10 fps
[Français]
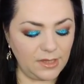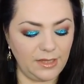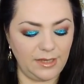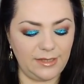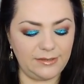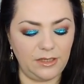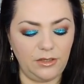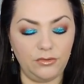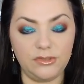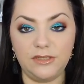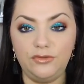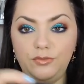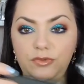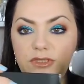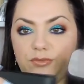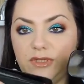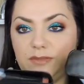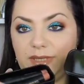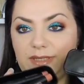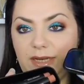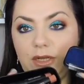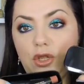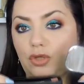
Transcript: Et à l'intérieur, donc c'est une petite boîte métal.